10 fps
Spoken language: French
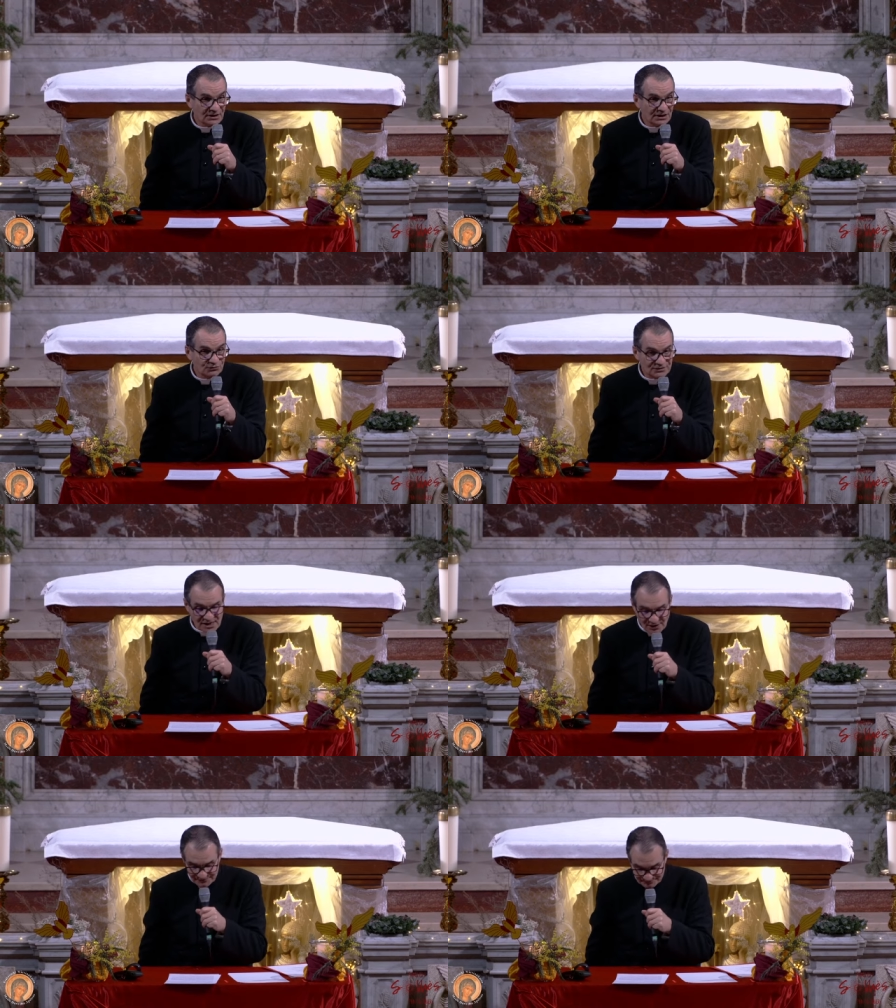
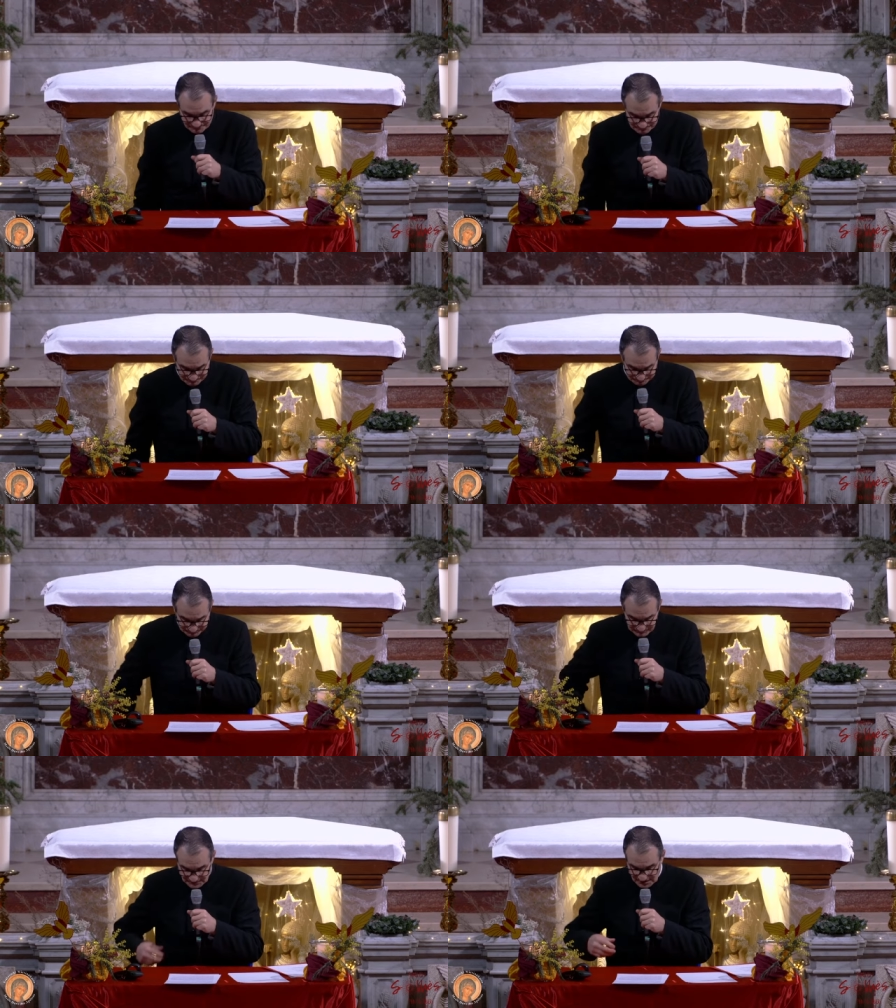Écoutez-la,
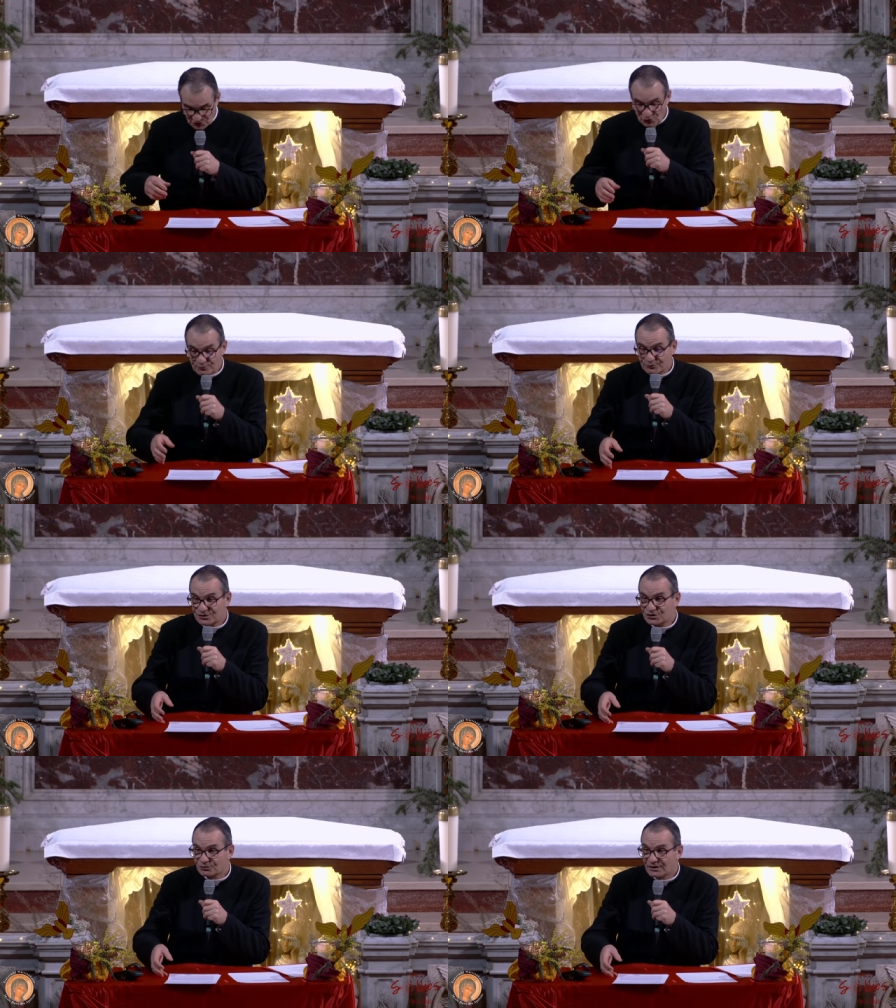dans le
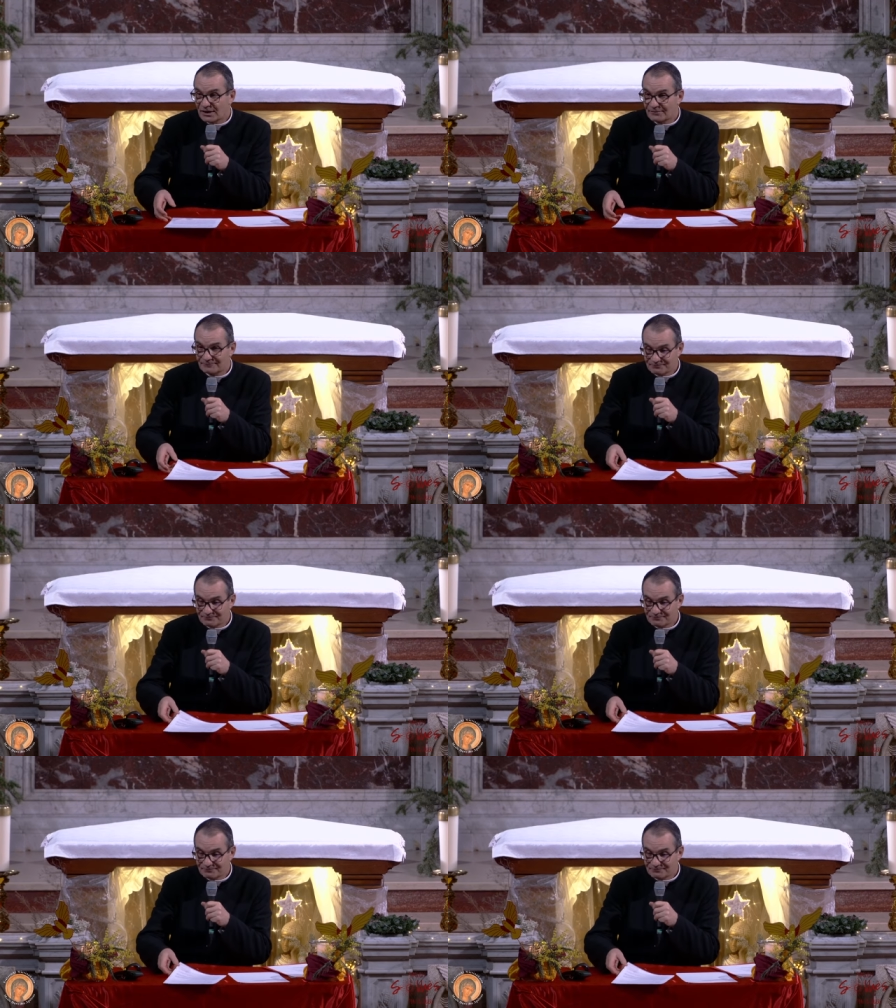petit journal.